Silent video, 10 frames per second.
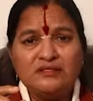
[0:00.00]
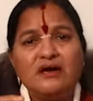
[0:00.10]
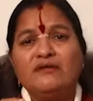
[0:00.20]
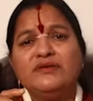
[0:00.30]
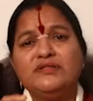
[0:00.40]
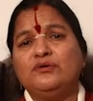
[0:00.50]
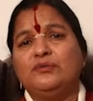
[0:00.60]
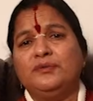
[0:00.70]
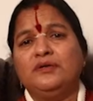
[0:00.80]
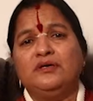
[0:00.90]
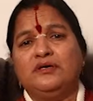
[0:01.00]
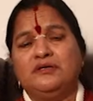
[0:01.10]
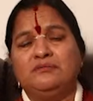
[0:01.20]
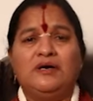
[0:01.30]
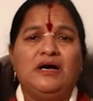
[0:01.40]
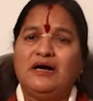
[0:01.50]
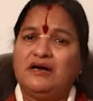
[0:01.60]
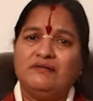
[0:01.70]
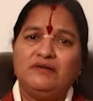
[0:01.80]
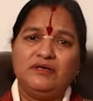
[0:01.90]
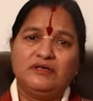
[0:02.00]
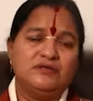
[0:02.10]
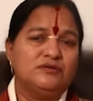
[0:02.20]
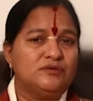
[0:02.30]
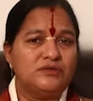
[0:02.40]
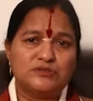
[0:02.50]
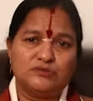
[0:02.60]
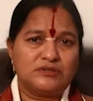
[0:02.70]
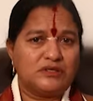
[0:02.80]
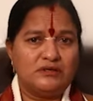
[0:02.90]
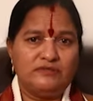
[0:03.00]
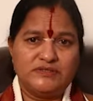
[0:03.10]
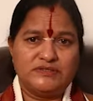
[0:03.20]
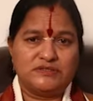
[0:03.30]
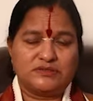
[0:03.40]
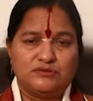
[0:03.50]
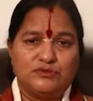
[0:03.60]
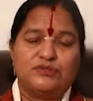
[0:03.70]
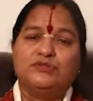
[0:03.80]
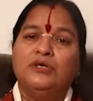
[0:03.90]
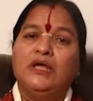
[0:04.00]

దావీది రూపంలో కదమ్మా ఆడవాళ్ళకు అనుకోండి సూత్రాల్లో వేసేసుకోవచ్చు